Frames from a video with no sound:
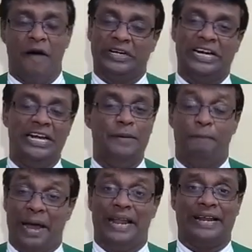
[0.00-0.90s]
அவர்கள்
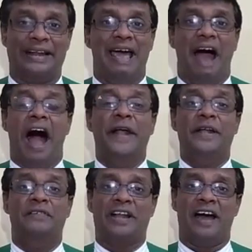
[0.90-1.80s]
பலர்
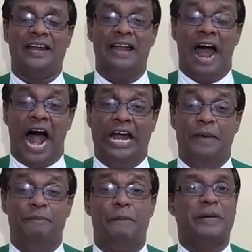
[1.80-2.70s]
ஆண்டவரால்
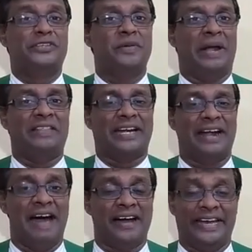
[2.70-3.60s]
அழைப்பு பெற்ற
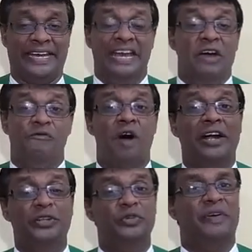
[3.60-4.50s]
மனிதர்களாக
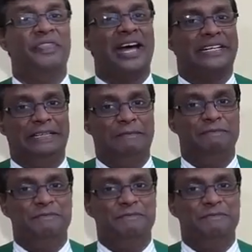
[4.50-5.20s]
வாழ்ந்து வந்தார்கள்